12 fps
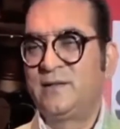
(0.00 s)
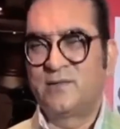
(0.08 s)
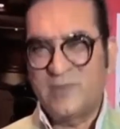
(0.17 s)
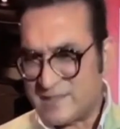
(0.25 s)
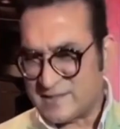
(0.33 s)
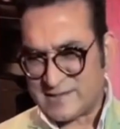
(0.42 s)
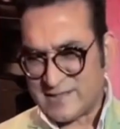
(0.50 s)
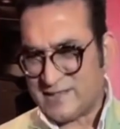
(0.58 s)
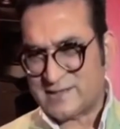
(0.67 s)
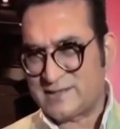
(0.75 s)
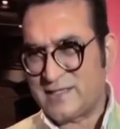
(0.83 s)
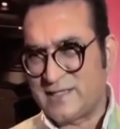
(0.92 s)
क्योंकि इससे
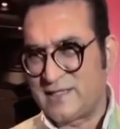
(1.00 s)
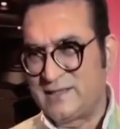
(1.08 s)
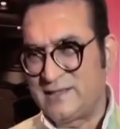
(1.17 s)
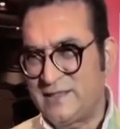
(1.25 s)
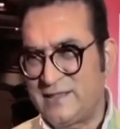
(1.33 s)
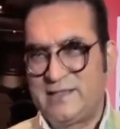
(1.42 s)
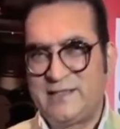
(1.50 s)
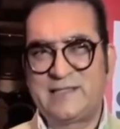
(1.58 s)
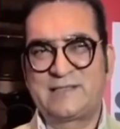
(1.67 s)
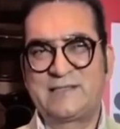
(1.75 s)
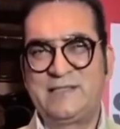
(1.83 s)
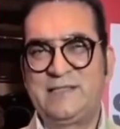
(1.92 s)
इससे गंदी
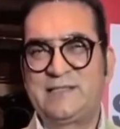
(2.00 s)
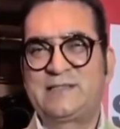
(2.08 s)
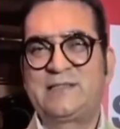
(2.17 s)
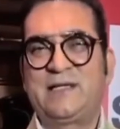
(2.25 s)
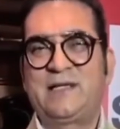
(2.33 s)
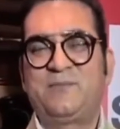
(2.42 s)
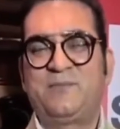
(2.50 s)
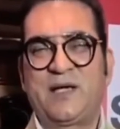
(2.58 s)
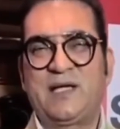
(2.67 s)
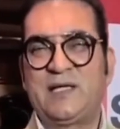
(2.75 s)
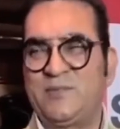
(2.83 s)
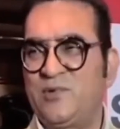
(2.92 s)
इंडस्ट्री इससे एक
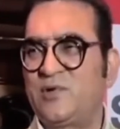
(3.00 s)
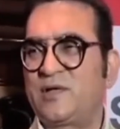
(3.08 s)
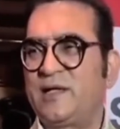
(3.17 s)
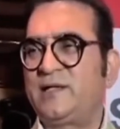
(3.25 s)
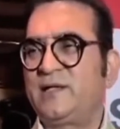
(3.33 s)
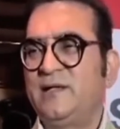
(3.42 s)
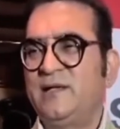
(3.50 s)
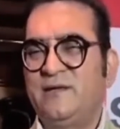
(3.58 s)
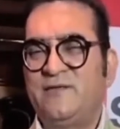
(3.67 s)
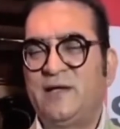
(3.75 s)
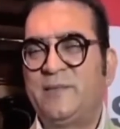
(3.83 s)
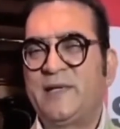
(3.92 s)
बड़ा हिपोक्रेट
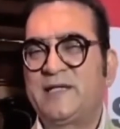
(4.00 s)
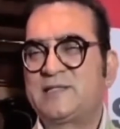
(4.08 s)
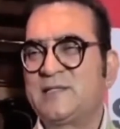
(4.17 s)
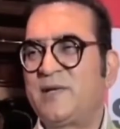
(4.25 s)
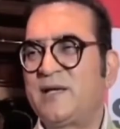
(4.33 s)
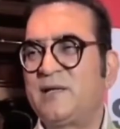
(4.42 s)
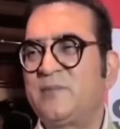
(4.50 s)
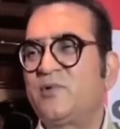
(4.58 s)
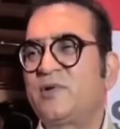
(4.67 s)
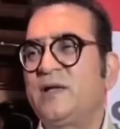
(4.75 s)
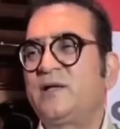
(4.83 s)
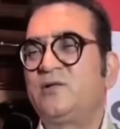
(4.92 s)
फिल्म इंडस्ट्री बड़ा
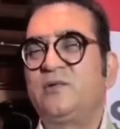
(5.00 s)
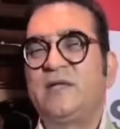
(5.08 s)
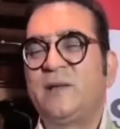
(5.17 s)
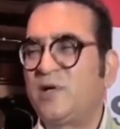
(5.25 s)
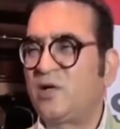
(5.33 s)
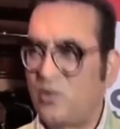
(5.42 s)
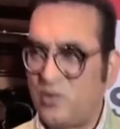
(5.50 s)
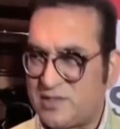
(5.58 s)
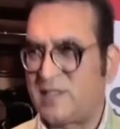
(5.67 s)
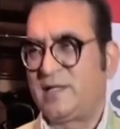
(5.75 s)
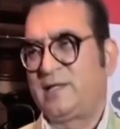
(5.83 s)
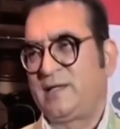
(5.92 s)
हिपोक्रेट दुनिया में
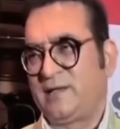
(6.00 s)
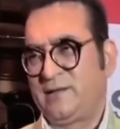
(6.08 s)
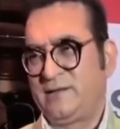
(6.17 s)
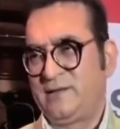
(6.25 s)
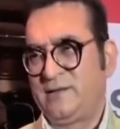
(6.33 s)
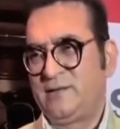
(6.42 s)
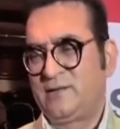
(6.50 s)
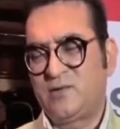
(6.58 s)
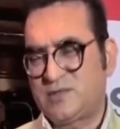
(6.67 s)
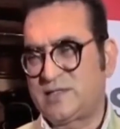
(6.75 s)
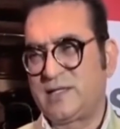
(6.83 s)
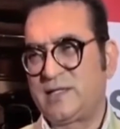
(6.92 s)
कुछ नहीं है
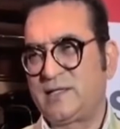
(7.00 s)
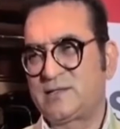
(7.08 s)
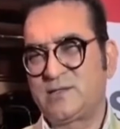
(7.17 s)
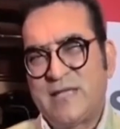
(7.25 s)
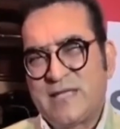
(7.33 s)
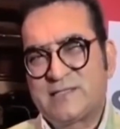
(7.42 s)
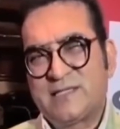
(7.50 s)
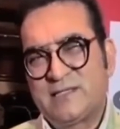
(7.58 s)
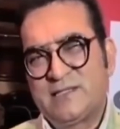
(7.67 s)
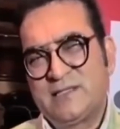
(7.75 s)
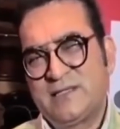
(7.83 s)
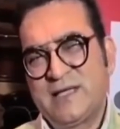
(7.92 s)
कुछ नहीं है सो ऐसे
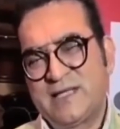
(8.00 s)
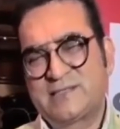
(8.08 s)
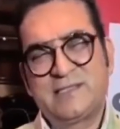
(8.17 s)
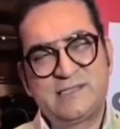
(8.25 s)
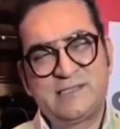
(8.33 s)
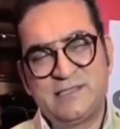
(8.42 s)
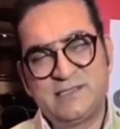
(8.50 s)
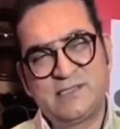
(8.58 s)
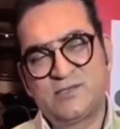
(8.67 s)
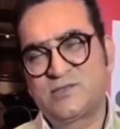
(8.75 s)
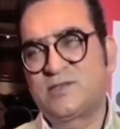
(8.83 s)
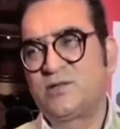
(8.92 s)
ऐसे इन
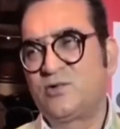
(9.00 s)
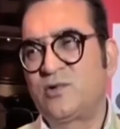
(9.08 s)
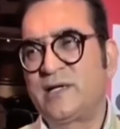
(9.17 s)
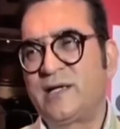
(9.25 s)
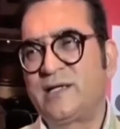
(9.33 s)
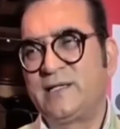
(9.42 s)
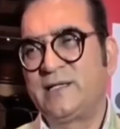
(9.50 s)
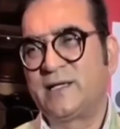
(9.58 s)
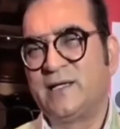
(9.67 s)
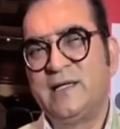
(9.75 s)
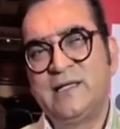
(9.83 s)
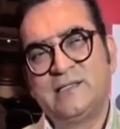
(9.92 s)
चीज़ों से दूर रहना ठीक
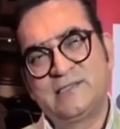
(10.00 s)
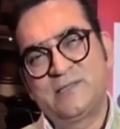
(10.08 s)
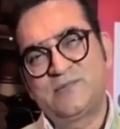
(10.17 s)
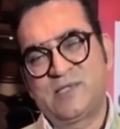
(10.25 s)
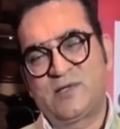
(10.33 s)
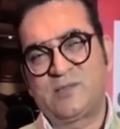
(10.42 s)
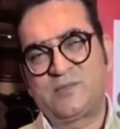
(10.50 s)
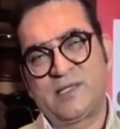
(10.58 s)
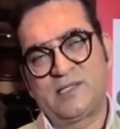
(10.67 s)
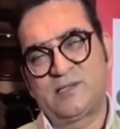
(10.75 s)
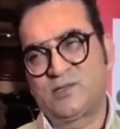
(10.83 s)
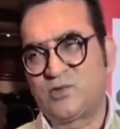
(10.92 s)
है जब ज़रूरत
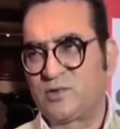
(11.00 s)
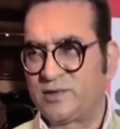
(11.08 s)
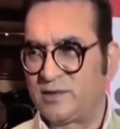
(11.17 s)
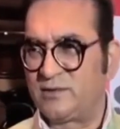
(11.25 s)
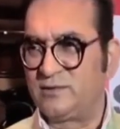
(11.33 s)
पड़ती है तो ठोक देता